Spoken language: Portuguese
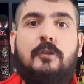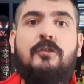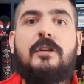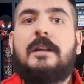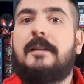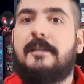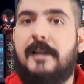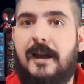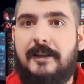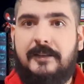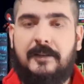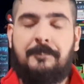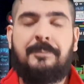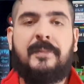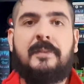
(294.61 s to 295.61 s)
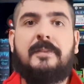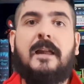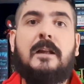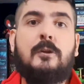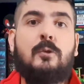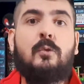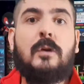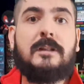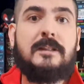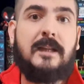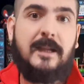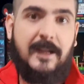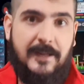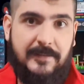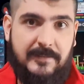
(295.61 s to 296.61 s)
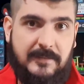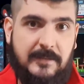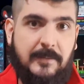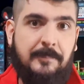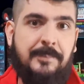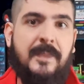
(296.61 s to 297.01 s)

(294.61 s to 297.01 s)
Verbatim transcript: utilizada? Na Lua terrestre.